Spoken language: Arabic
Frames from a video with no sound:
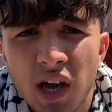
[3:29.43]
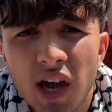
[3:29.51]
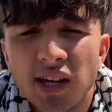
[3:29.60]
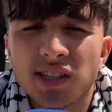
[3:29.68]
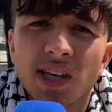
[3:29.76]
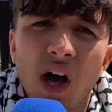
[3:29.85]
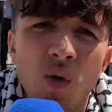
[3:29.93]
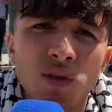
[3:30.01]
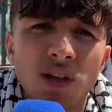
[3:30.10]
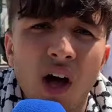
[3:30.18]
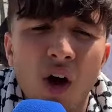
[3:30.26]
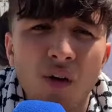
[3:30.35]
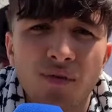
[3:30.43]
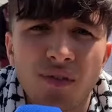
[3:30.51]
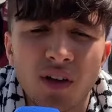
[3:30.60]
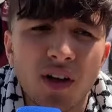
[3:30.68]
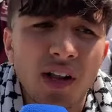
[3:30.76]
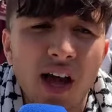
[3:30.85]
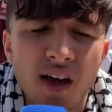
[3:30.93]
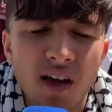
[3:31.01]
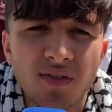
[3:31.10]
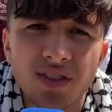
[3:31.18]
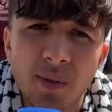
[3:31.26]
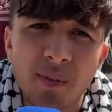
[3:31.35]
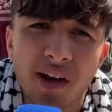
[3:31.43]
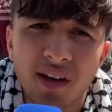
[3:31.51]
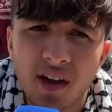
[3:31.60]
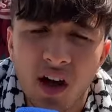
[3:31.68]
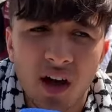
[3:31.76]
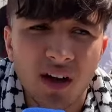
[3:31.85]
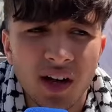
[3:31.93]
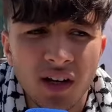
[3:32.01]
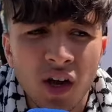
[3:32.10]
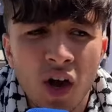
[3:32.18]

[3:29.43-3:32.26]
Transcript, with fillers: حتى عوضناهم في, آه، في التمارين اخرين